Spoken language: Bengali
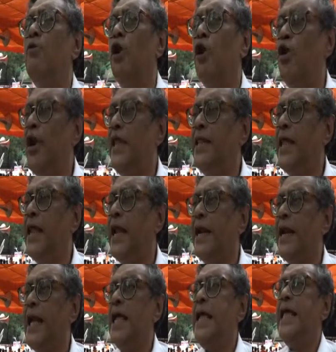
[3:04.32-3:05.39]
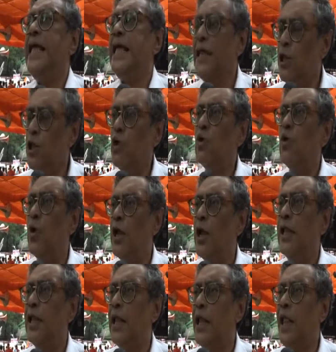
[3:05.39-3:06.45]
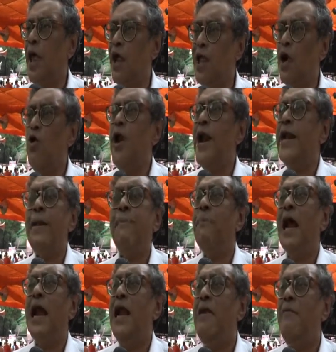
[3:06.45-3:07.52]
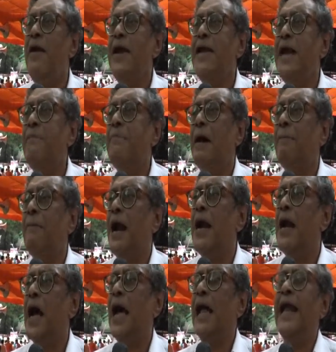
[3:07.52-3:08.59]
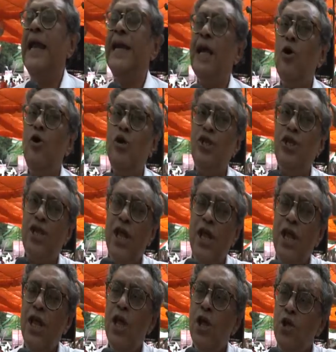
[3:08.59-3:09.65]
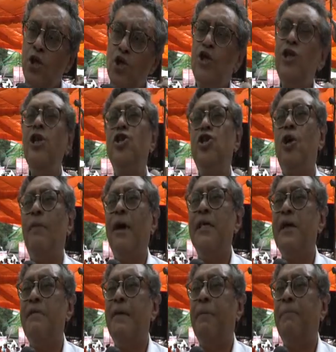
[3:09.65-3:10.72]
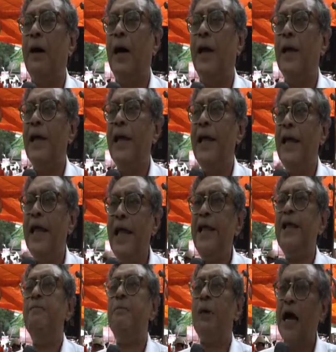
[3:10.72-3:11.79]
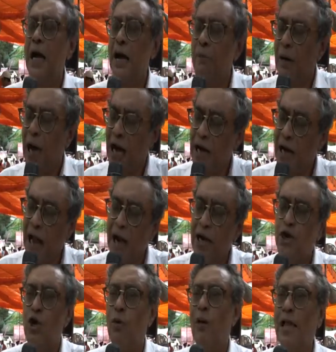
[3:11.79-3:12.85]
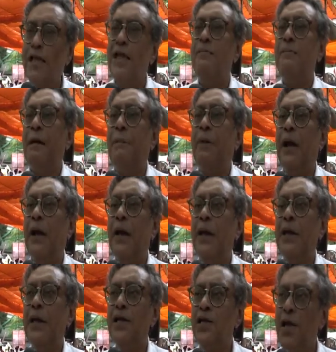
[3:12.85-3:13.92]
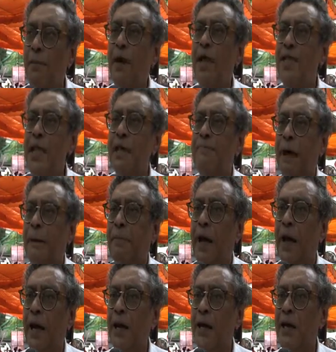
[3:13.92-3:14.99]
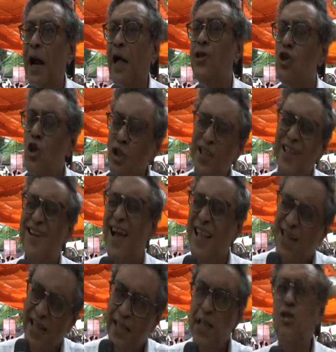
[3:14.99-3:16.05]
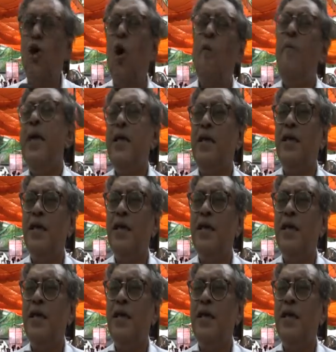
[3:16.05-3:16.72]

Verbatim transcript: রণনীতি এটা কিন্তু দেখুন এটা পার্লামেন্টের ব্যাপার না এটা হচ্ছে সুশীল সমাজের ব্যাপার এই বাংলার সমাজের ব্যাপার সামাজিক ব্যাপার রাজনৈতিক রাজনীতি তো হবেই